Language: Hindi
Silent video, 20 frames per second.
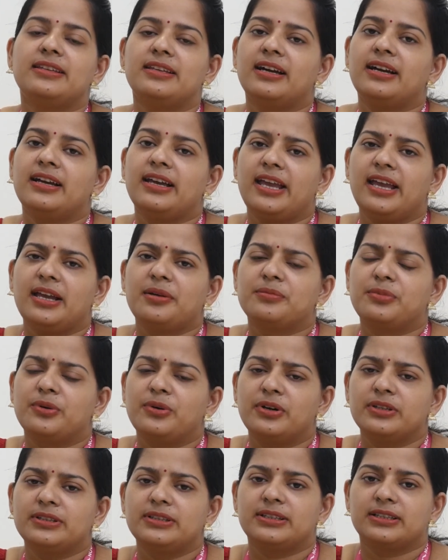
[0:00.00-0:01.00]
या एक
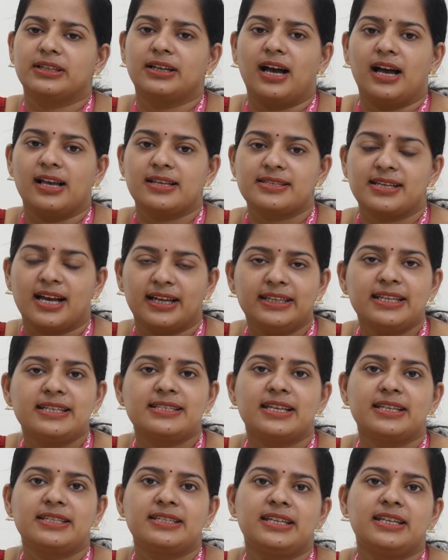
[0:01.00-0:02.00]
बहुत आसानी
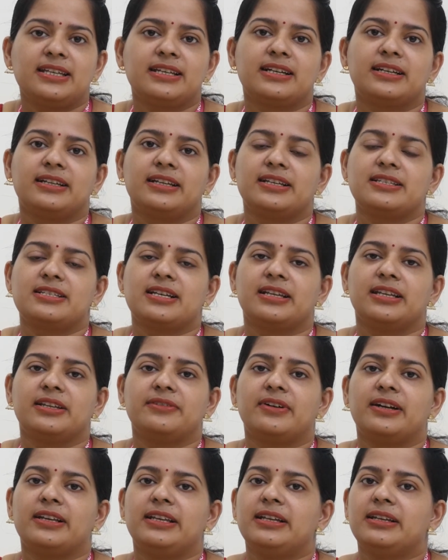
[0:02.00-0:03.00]
से ठीक करने जाने
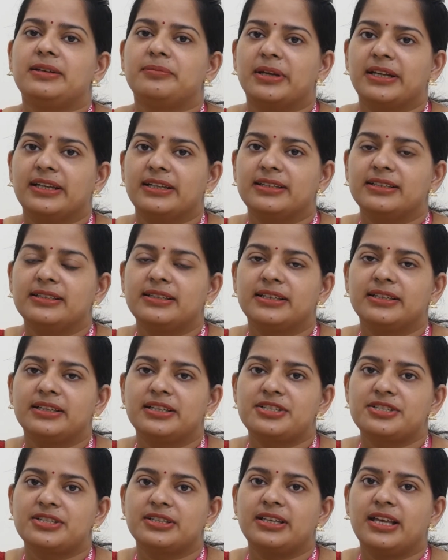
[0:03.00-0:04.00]
वाली मेडिकल
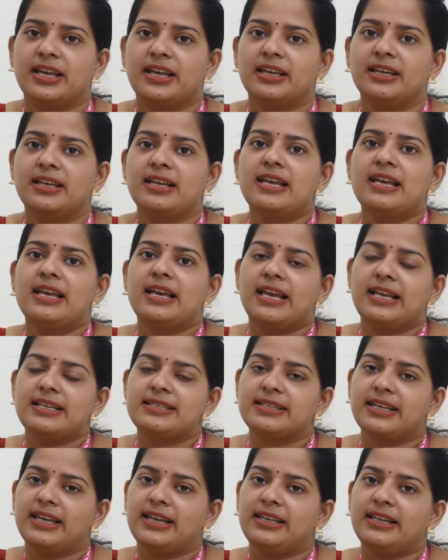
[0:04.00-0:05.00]
कंडीशन है
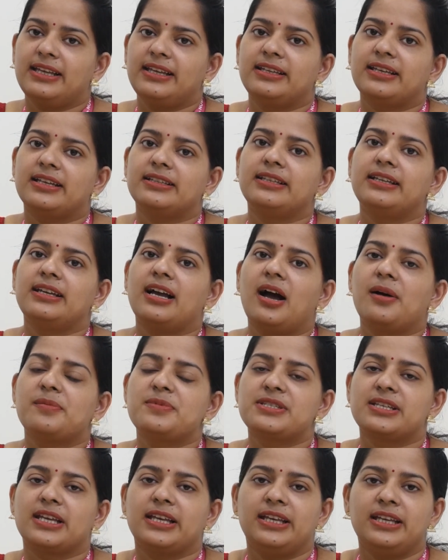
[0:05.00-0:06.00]
इसके लिए यदि आप
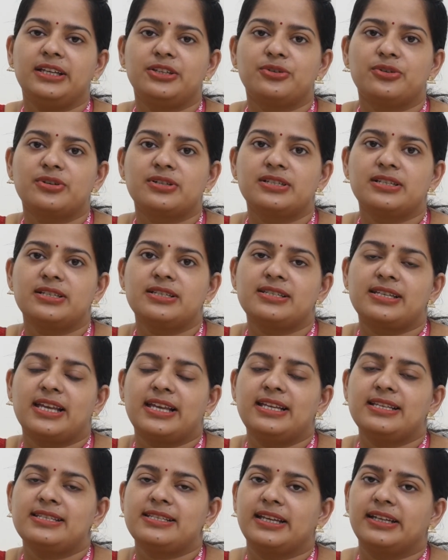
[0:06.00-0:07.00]
सही डॉक्टर
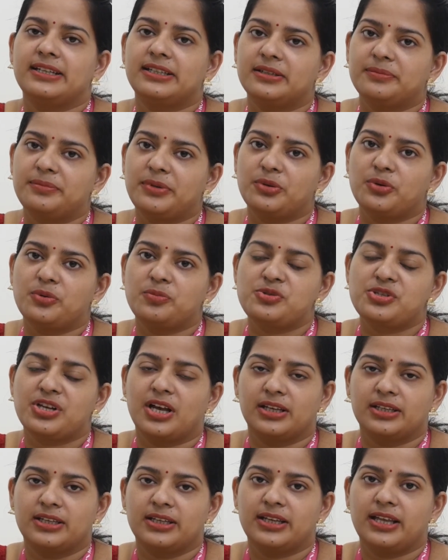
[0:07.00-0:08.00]
सही सेंटर पे
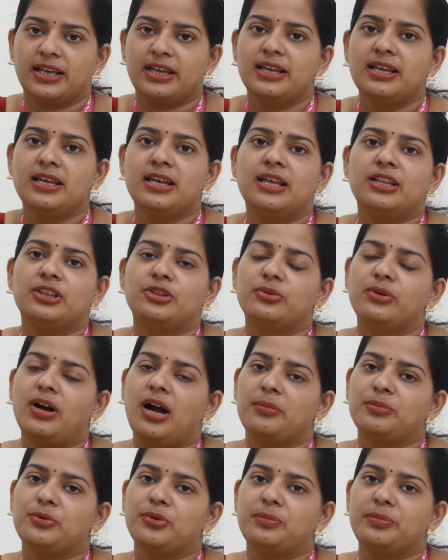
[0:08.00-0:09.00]
उपचार कराएं तो
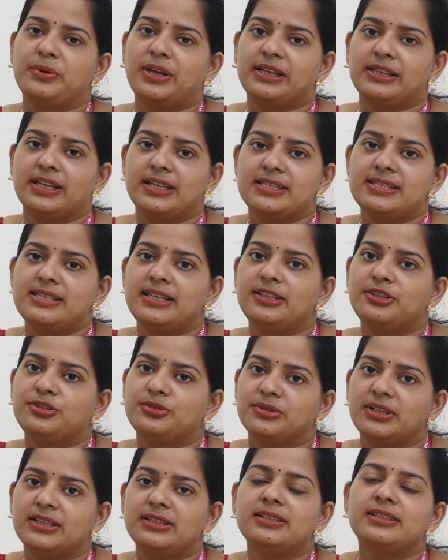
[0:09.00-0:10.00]
आपको प्रेगनेंसी
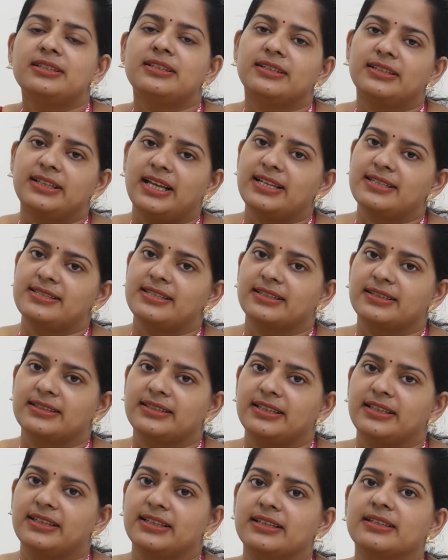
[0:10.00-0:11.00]
तुरंत रह
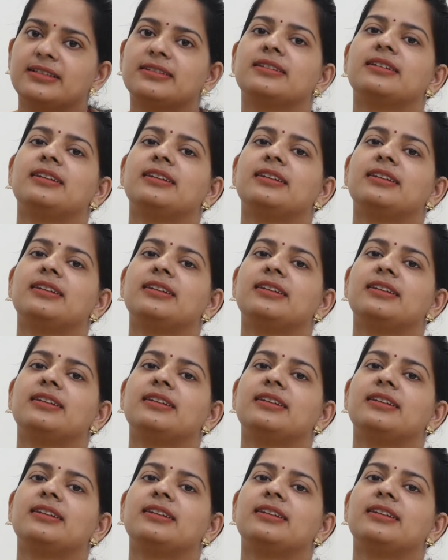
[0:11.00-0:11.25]
सकती है